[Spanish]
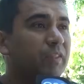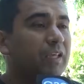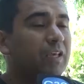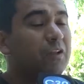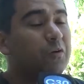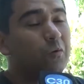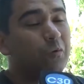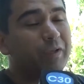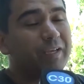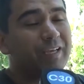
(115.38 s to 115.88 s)
Y
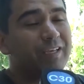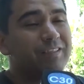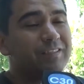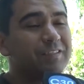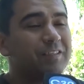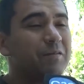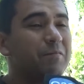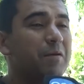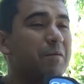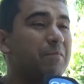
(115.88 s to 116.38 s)
en
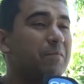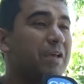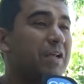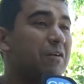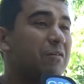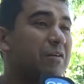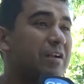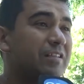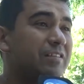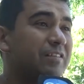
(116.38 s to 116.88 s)
urgencia me
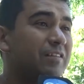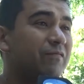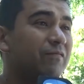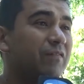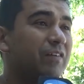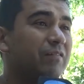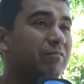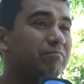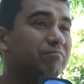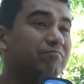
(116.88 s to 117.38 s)
enviaron al
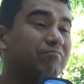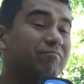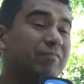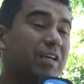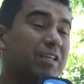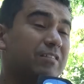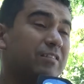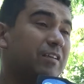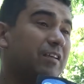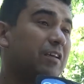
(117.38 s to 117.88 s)
Cefán.
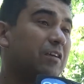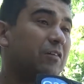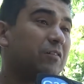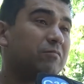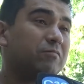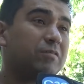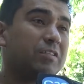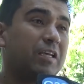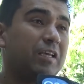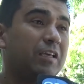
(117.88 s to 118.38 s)
Así que
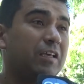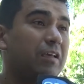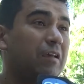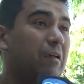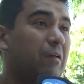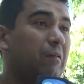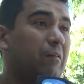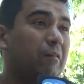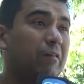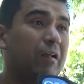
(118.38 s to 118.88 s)

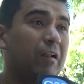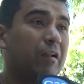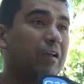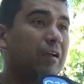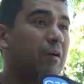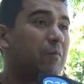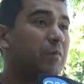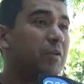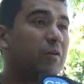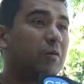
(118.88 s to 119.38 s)
seguí el
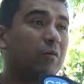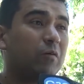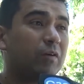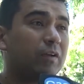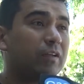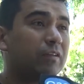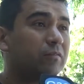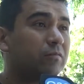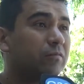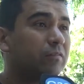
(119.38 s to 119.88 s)
camino
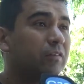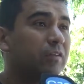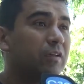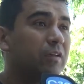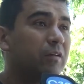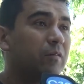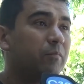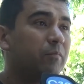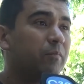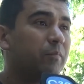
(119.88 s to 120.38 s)
correcto.
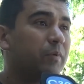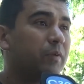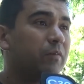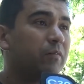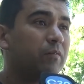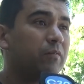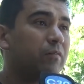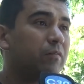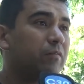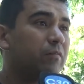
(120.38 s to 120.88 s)

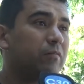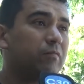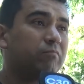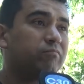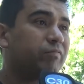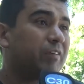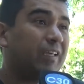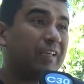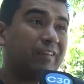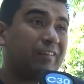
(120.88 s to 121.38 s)
Pero
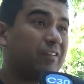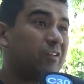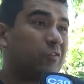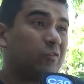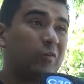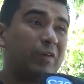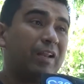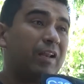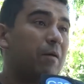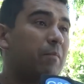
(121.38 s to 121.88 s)

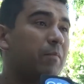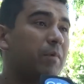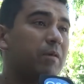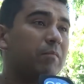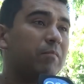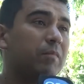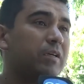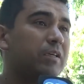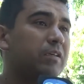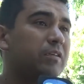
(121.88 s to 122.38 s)
estoy en las
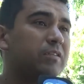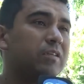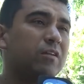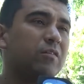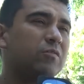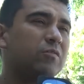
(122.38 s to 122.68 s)
mismas y ya